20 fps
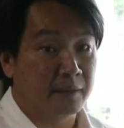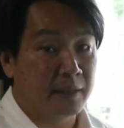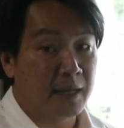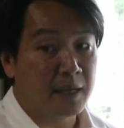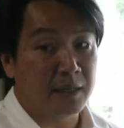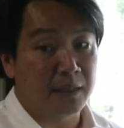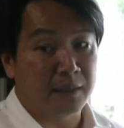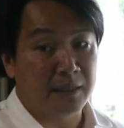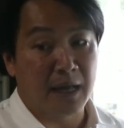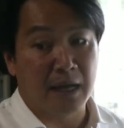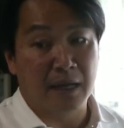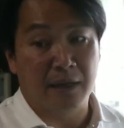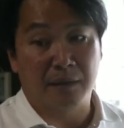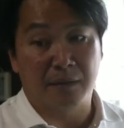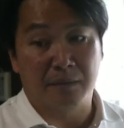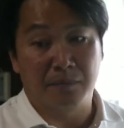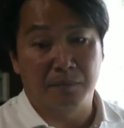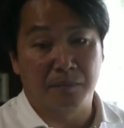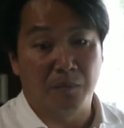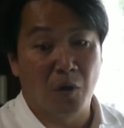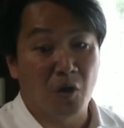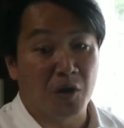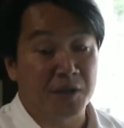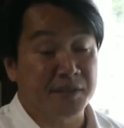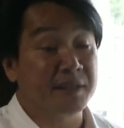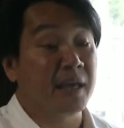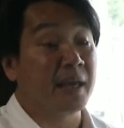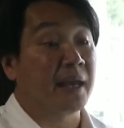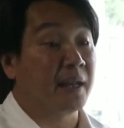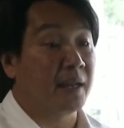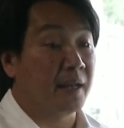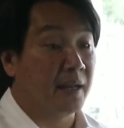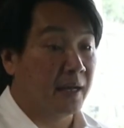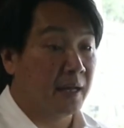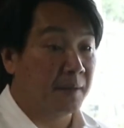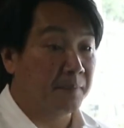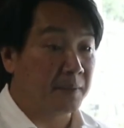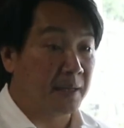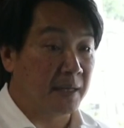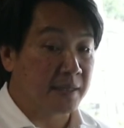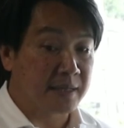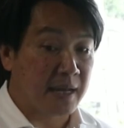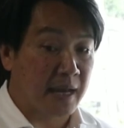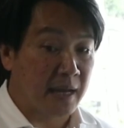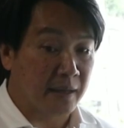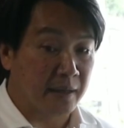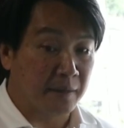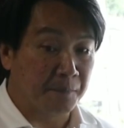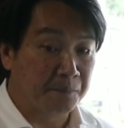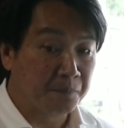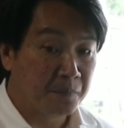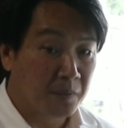ถ้าเกิดทางมอเกษตรนะครับ หรืออาจารย์